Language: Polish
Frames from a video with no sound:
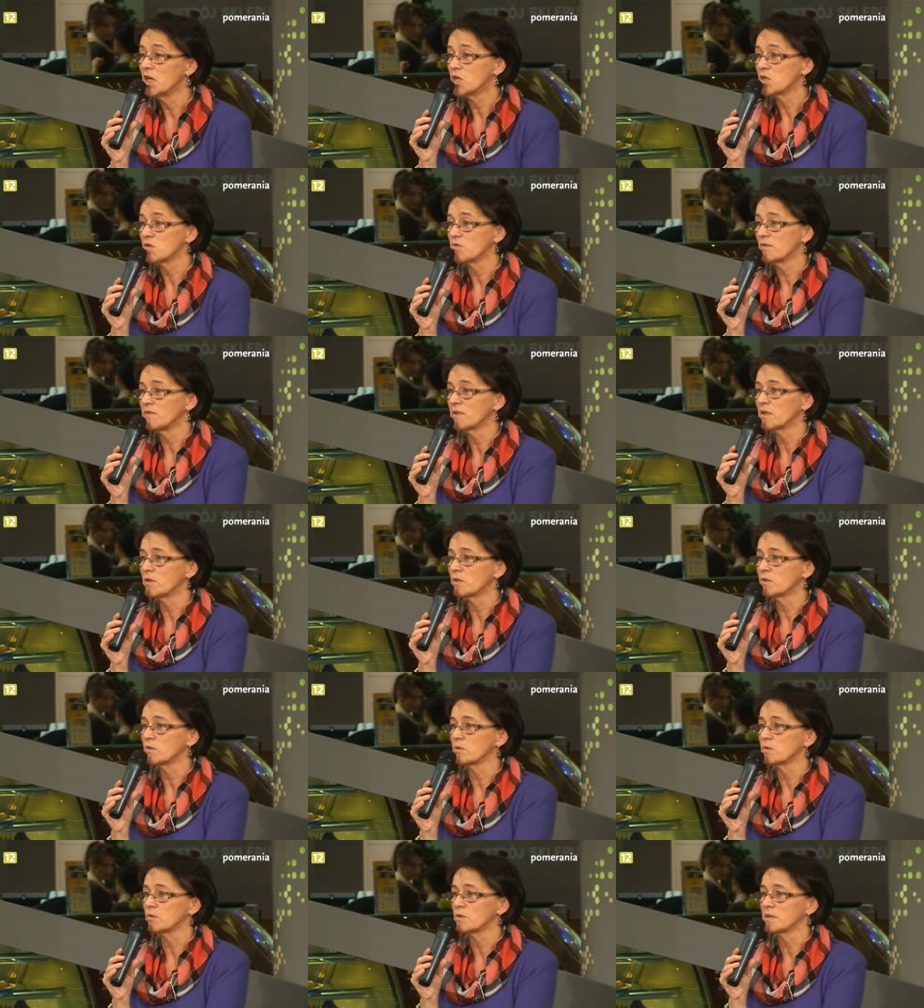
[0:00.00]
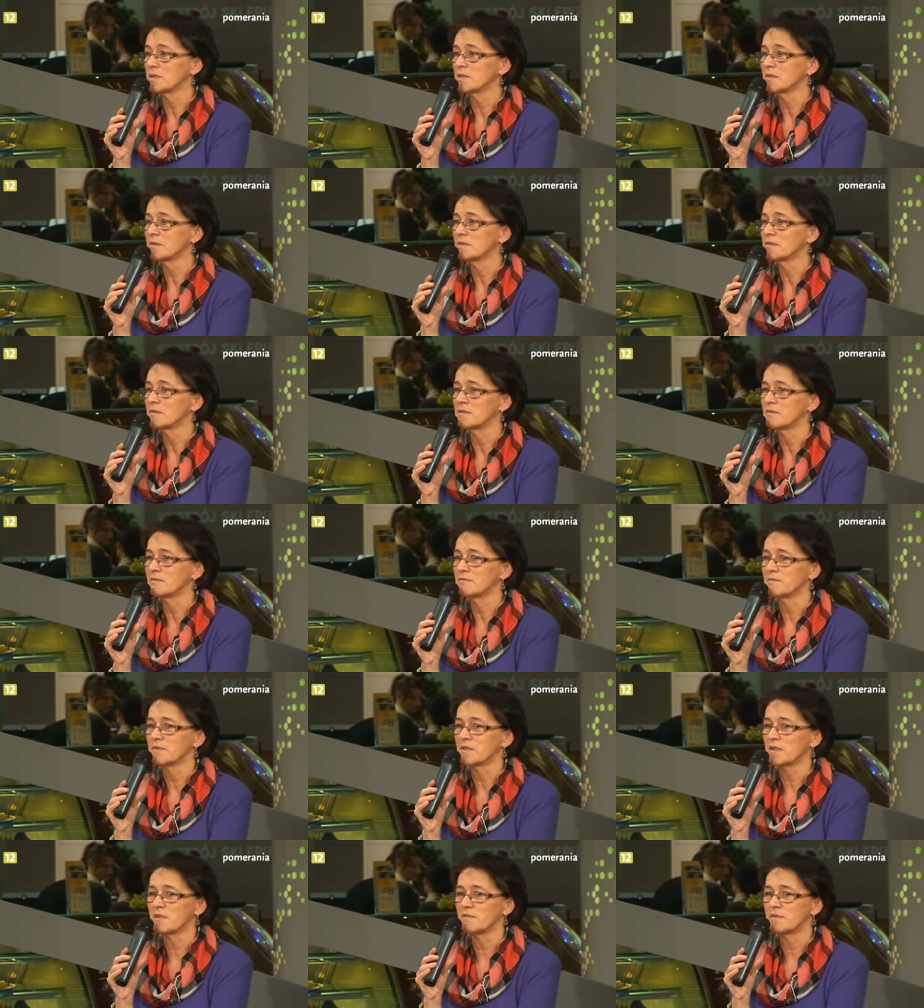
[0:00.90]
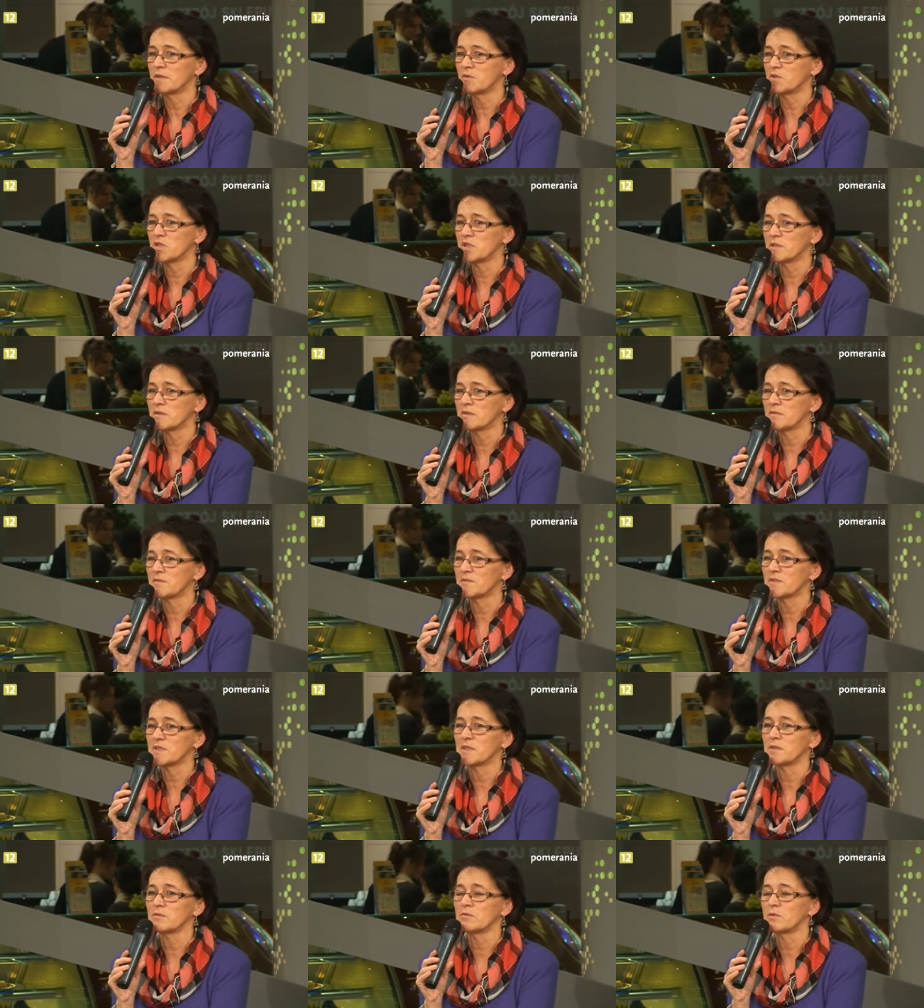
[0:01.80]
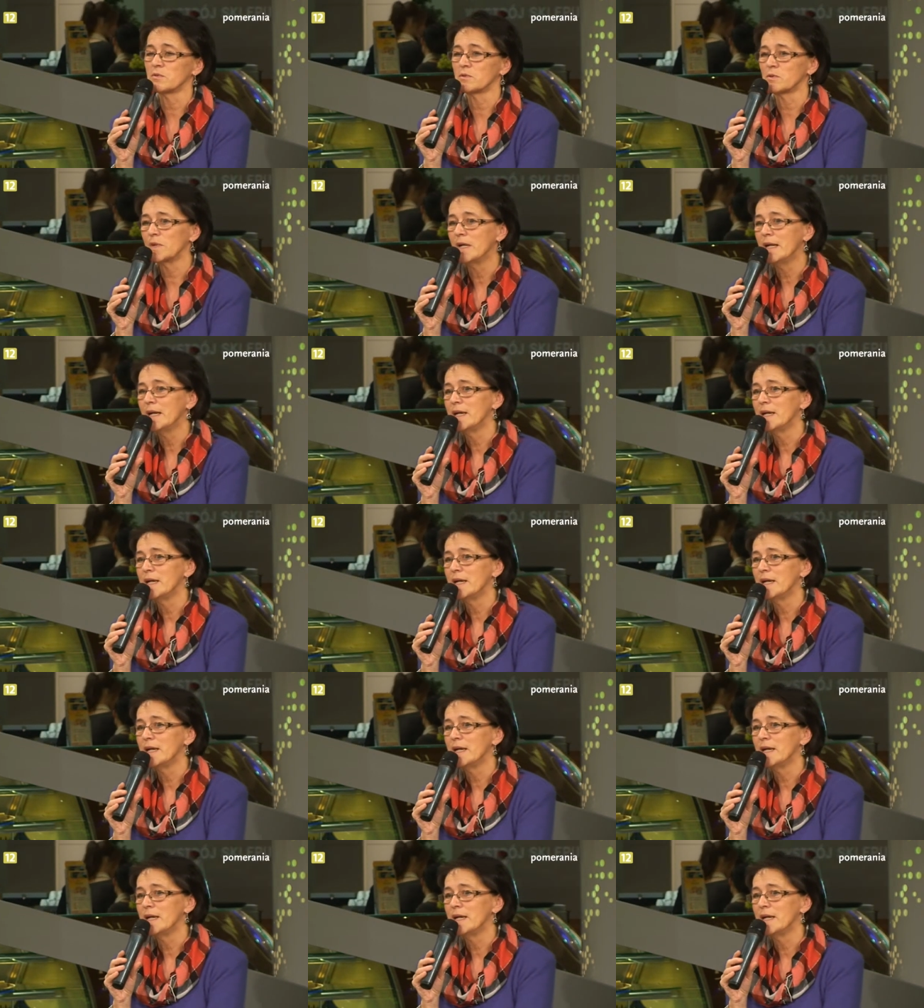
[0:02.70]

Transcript: Człowiek, który y, wychował się w Seulu,